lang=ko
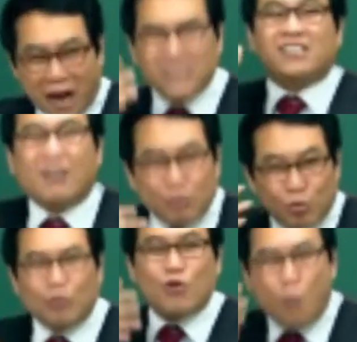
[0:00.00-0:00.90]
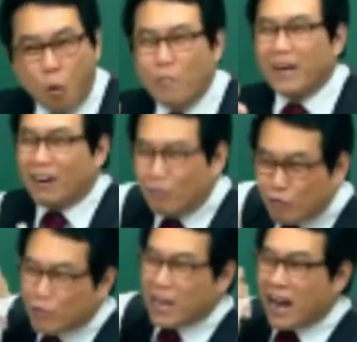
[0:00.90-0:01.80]
맛있다고 그
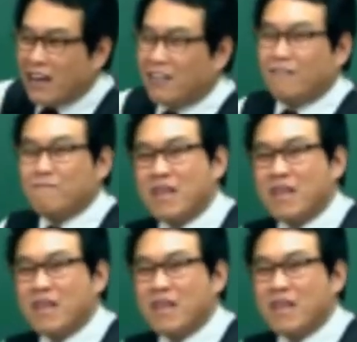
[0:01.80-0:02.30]
고비라고 야 이거